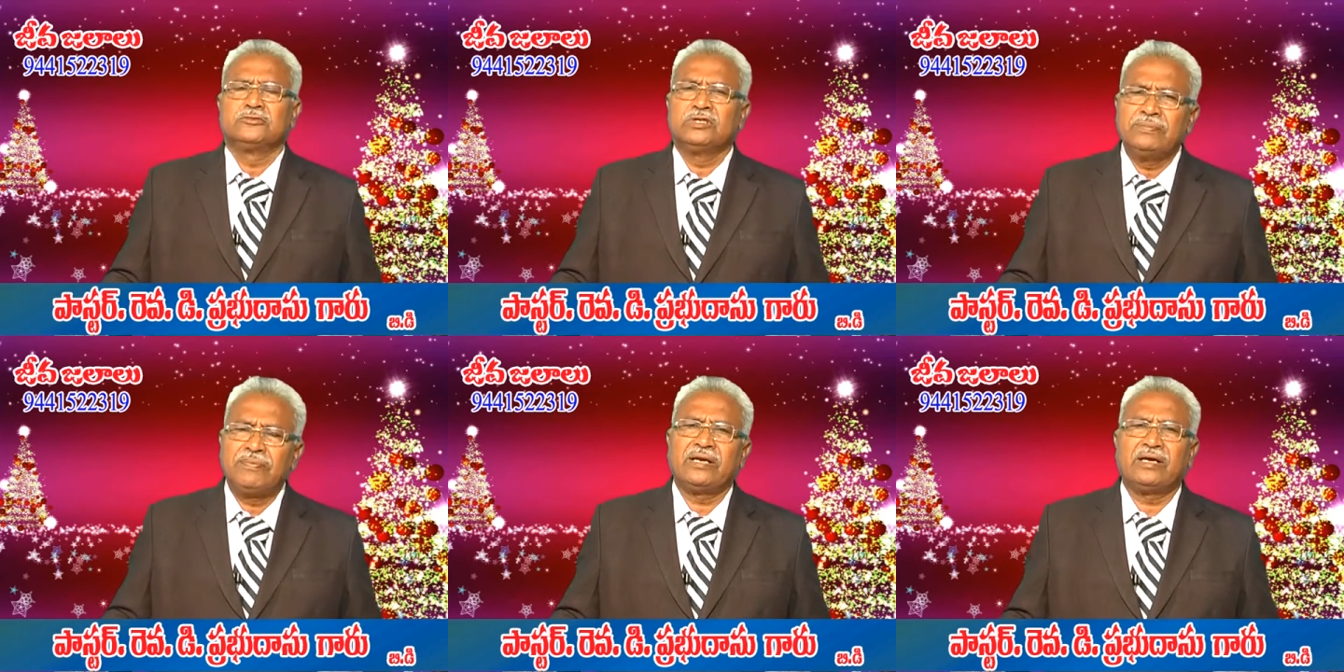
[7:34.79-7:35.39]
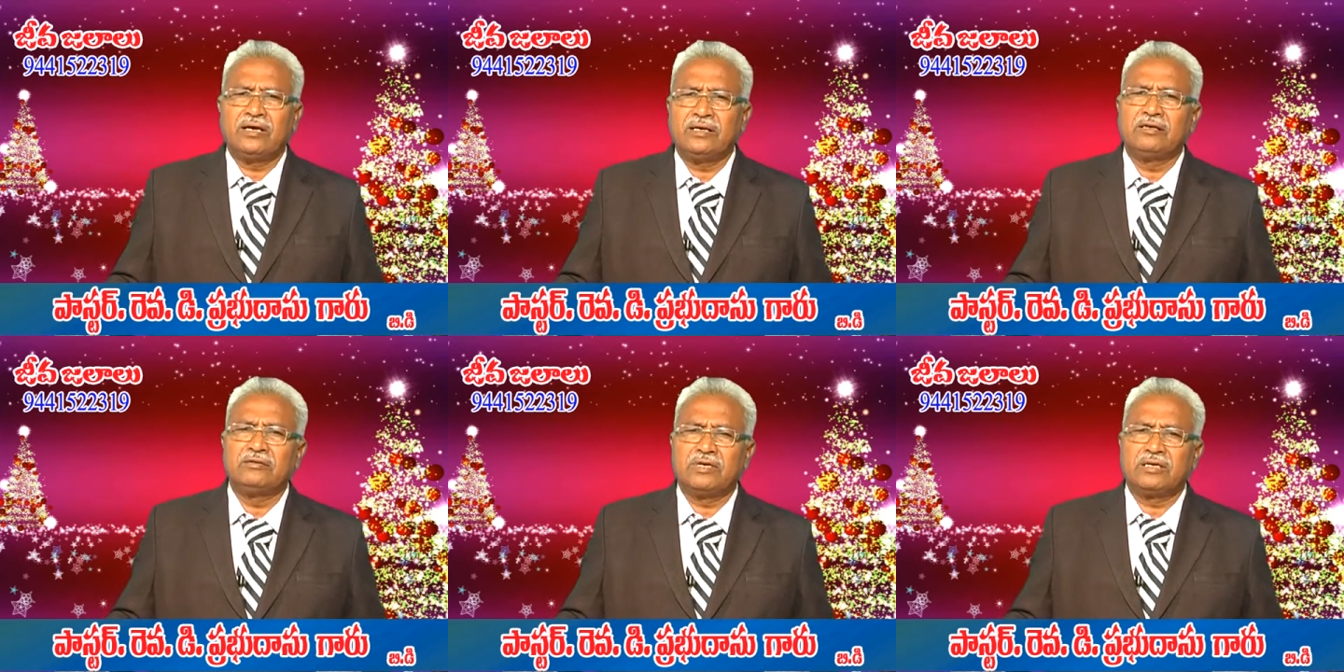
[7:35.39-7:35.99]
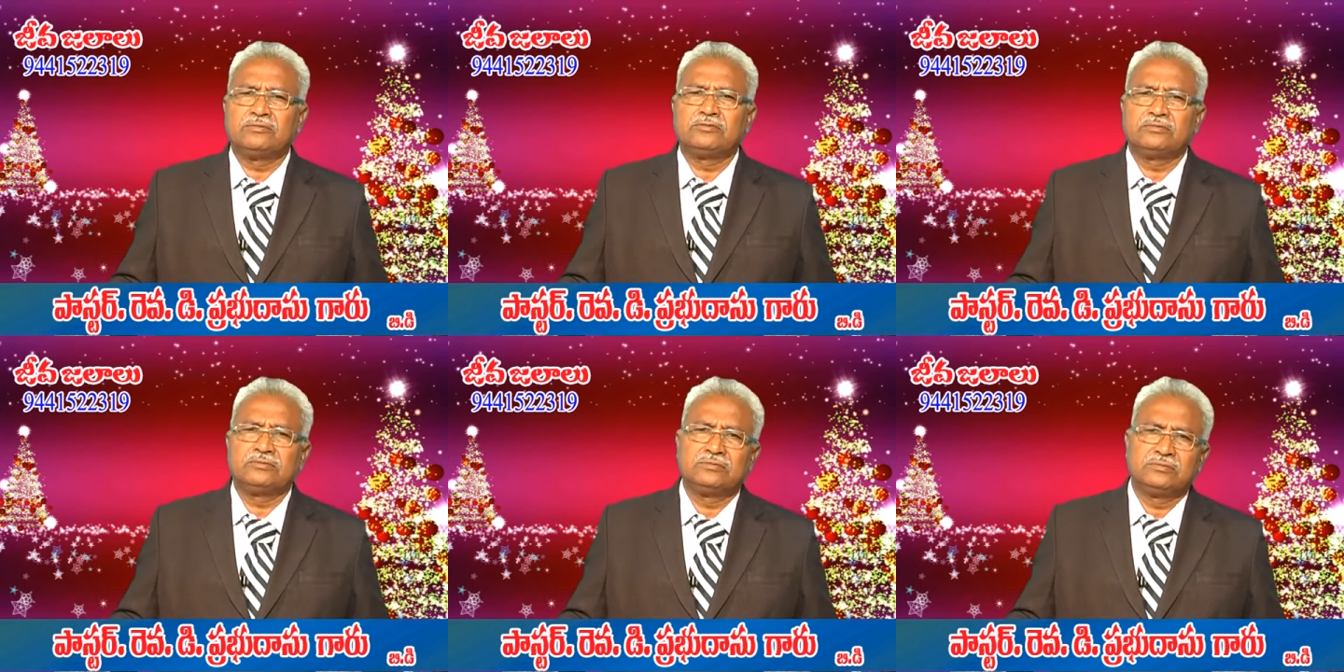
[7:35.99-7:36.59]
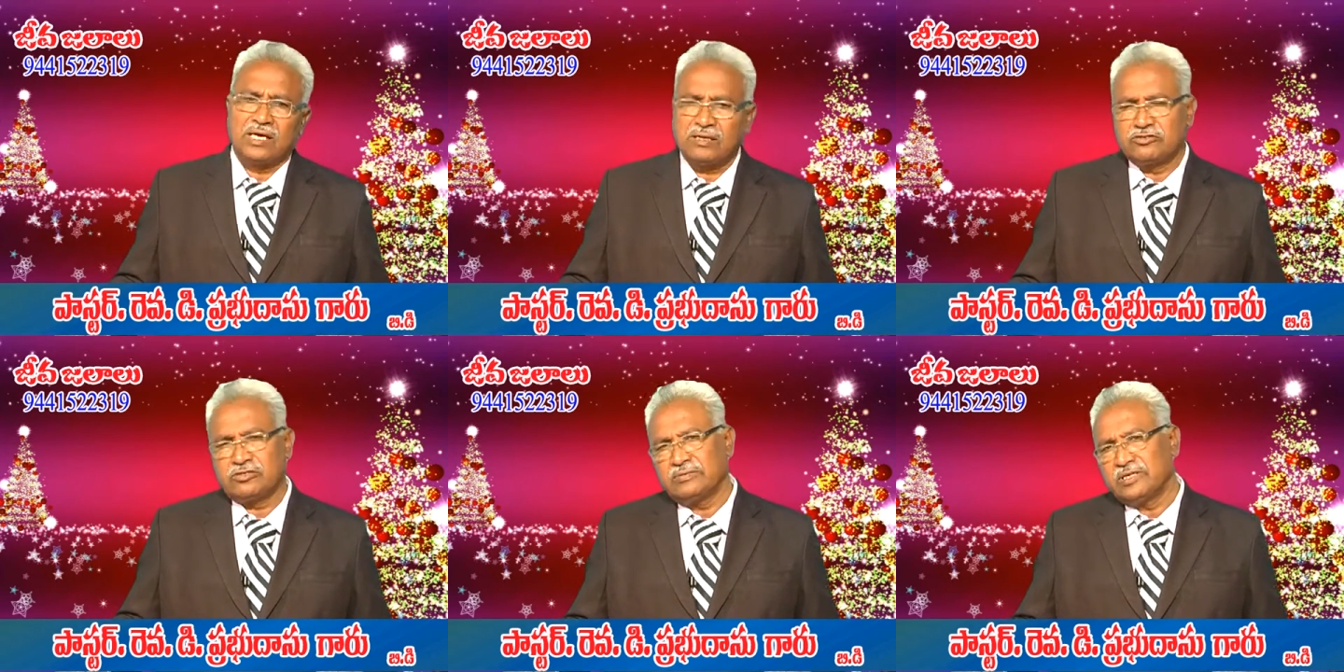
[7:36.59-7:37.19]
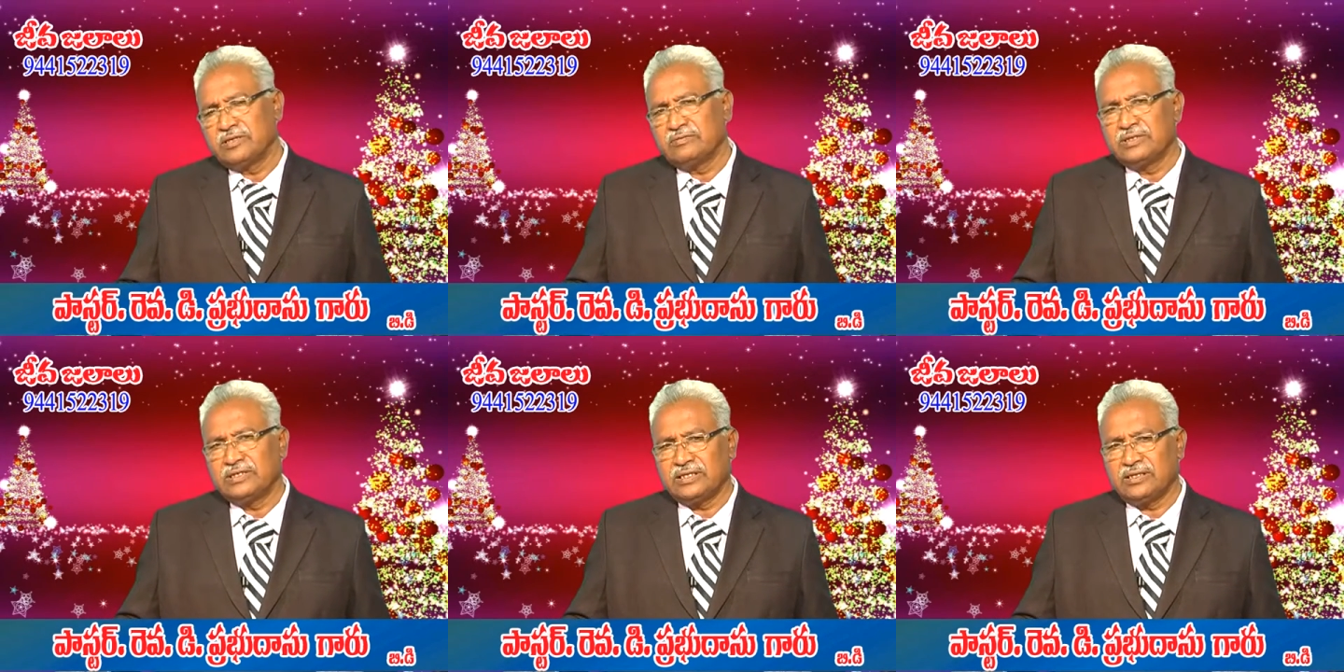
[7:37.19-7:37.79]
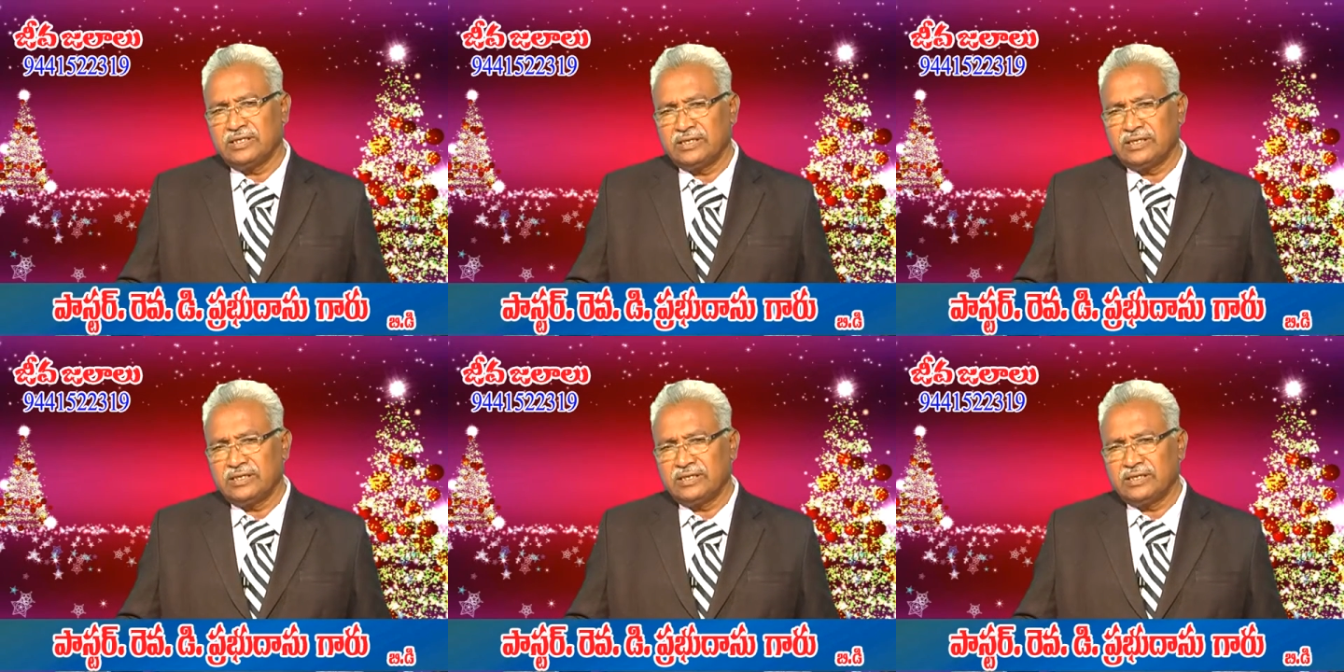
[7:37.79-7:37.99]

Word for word: కొన్ని పర్యాయాలు మనము అనవసరమైనటువంటి